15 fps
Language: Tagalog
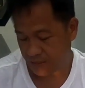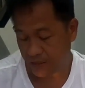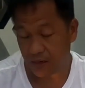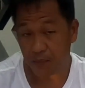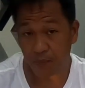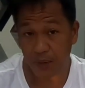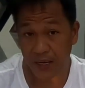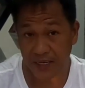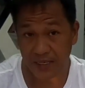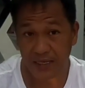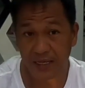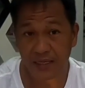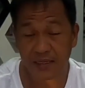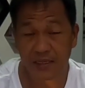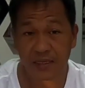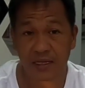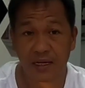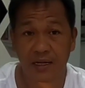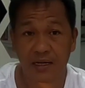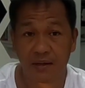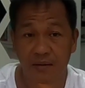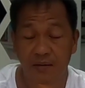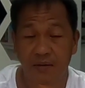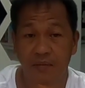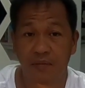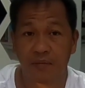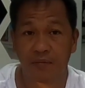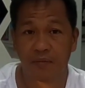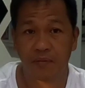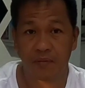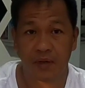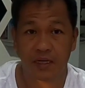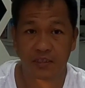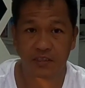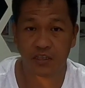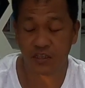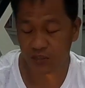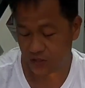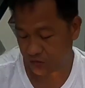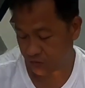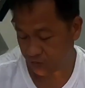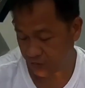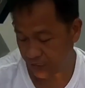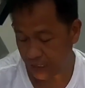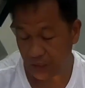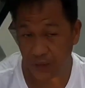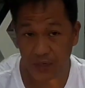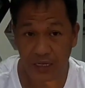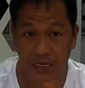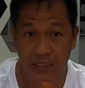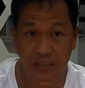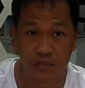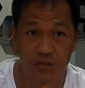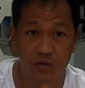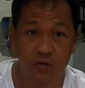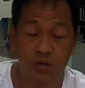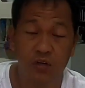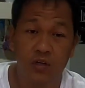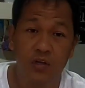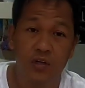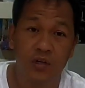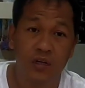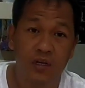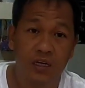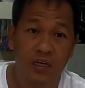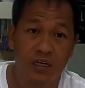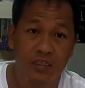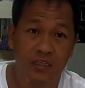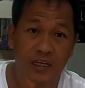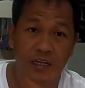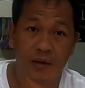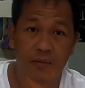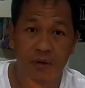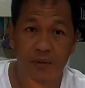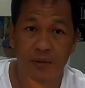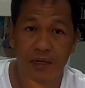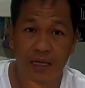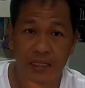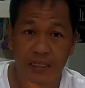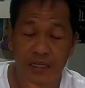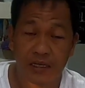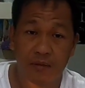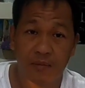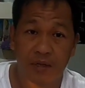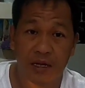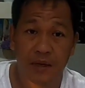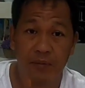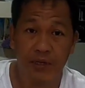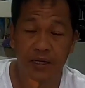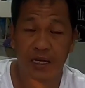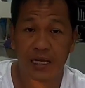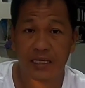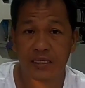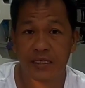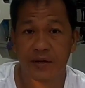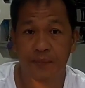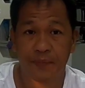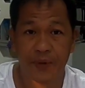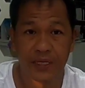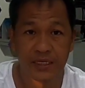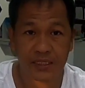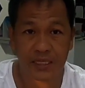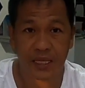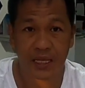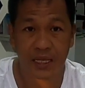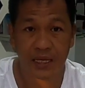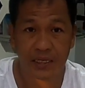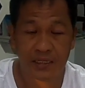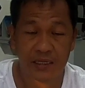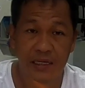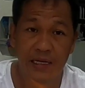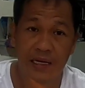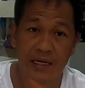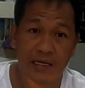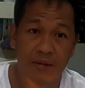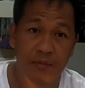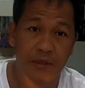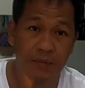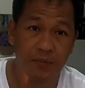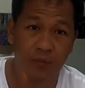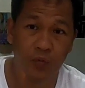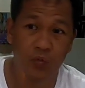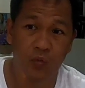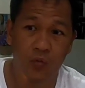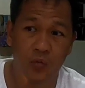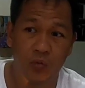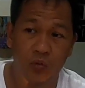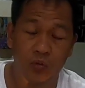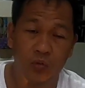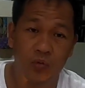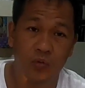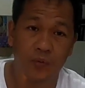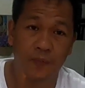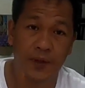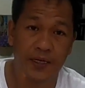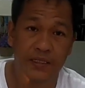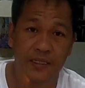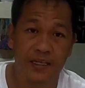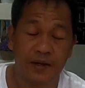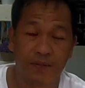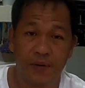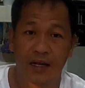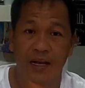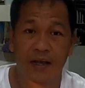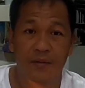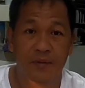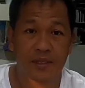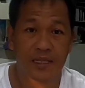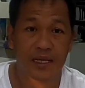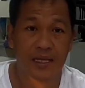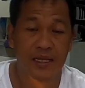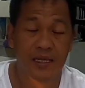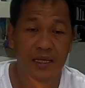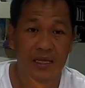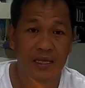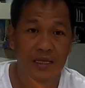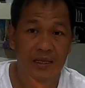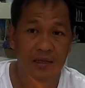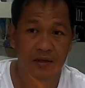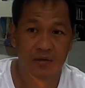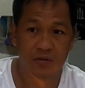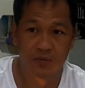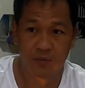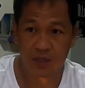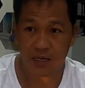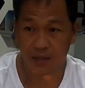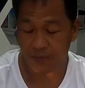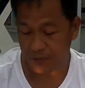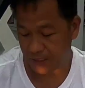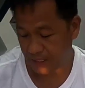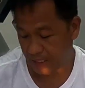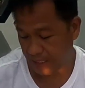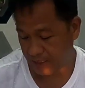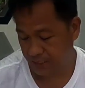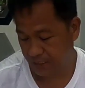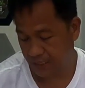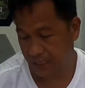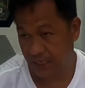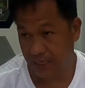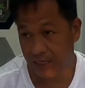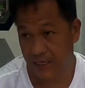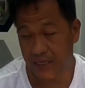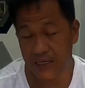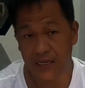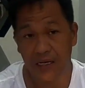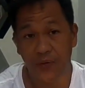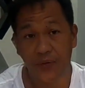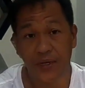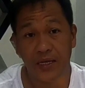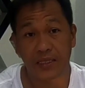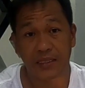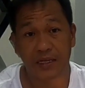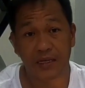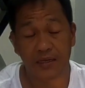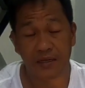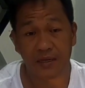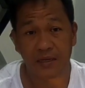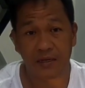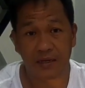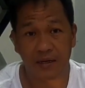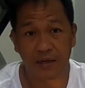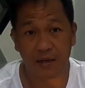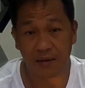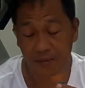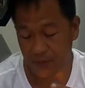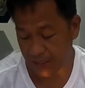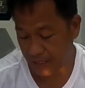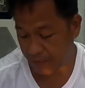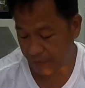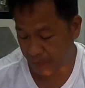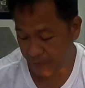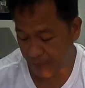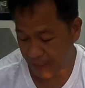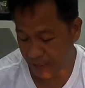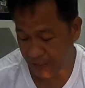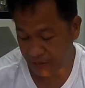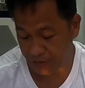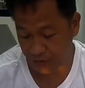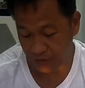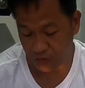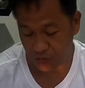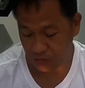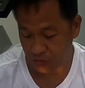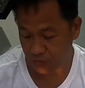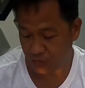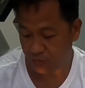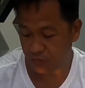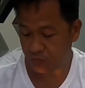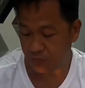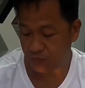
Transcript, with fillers: uh, variant ng vaccine so ginagawa natin to kasi alam naman natin maraming klase ng peste hindi lang naman po peste na pagkamatay So maraming klase kaya gagawin natin uh, maraming balance. So ito yung